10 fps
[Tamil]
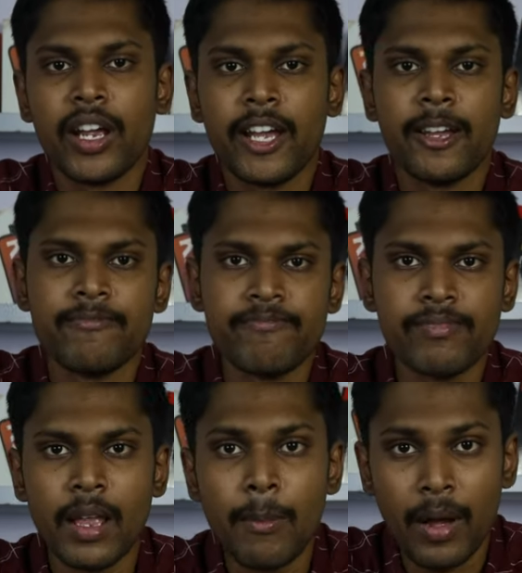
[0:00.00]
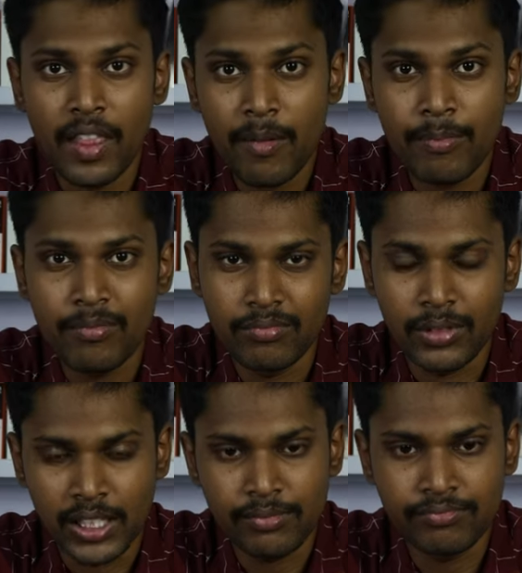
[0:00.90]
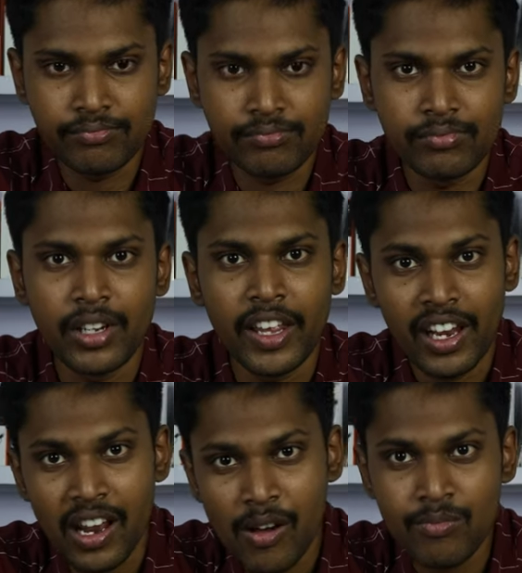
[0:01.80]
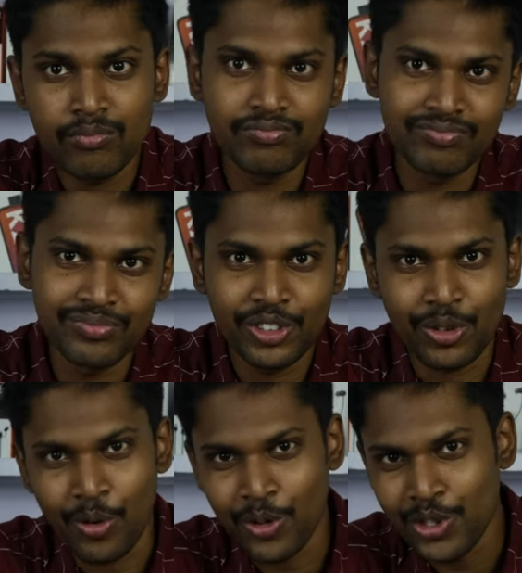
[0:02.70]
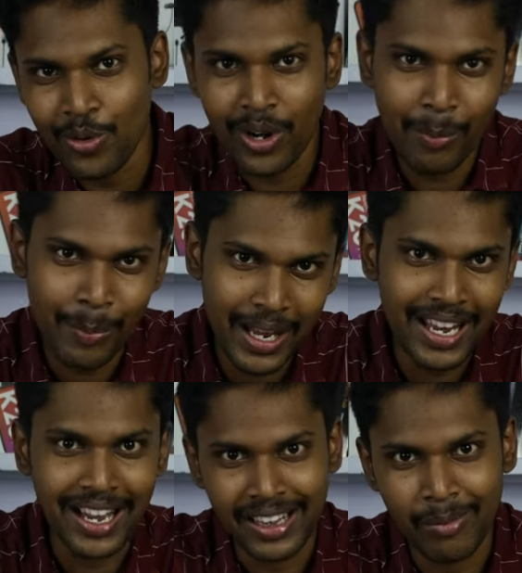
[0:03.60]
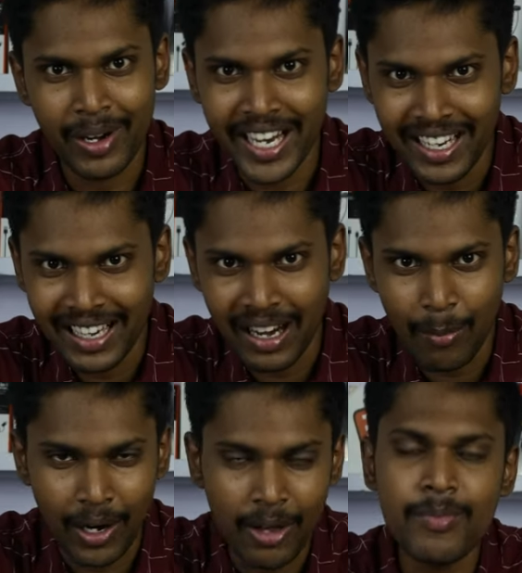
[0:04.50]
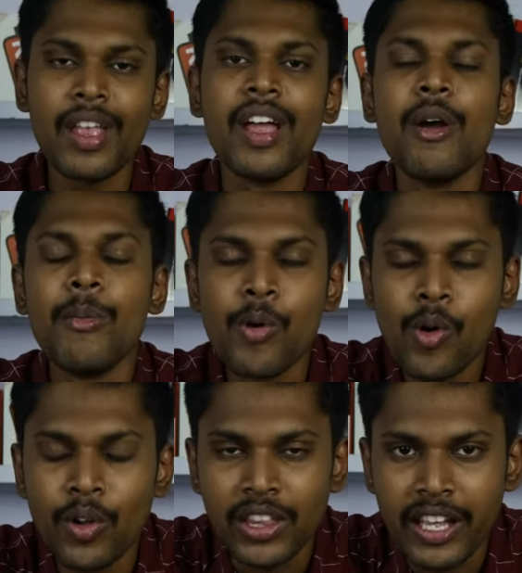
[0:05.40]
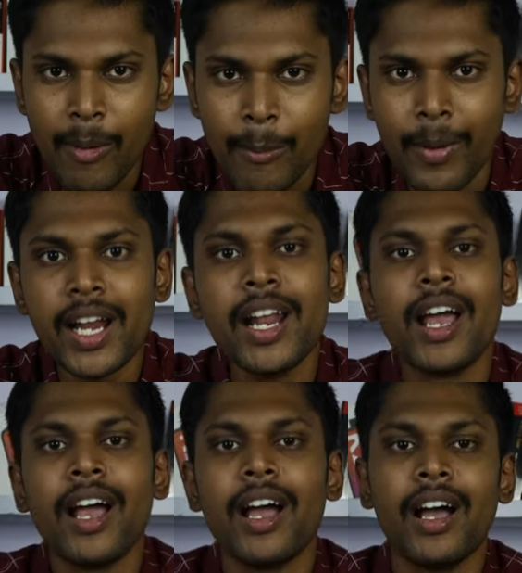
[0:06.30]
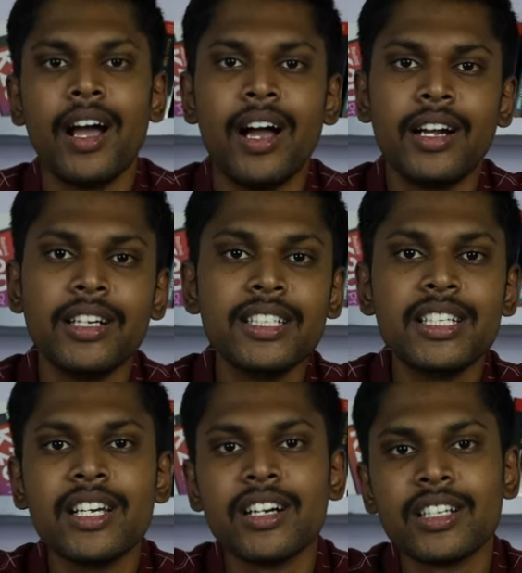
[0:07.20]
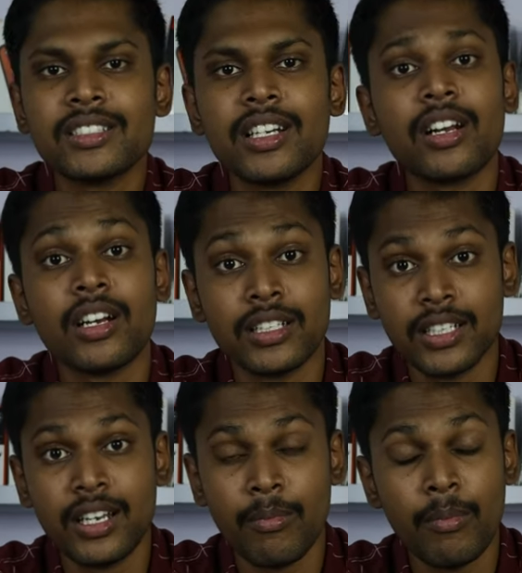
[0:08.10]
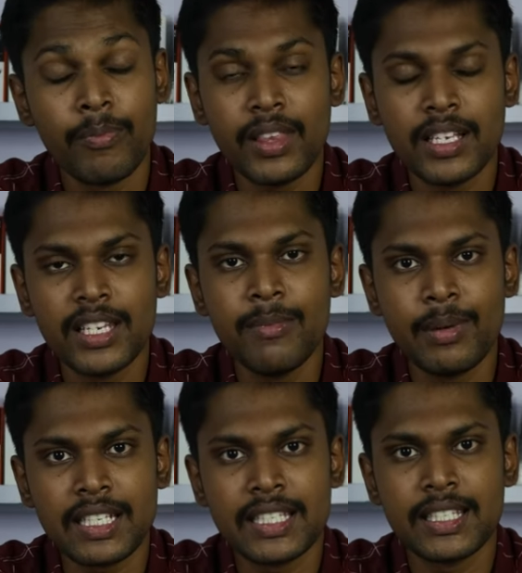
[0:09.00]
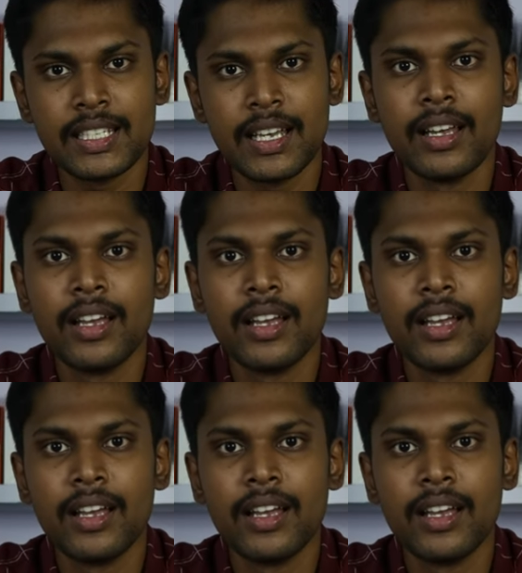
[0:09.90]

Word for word: ஒரு மத மதம் அதெல்லாம் ஸோ கொஞ்சம் உழப்பி அந்த மணிக்கு எடுத்திருக்க படம் மூக்குத்தி அம்மன் டிஸ்னி ஹாட் ஸ்டார் சினியம் சினிப்ளெக்ஸ்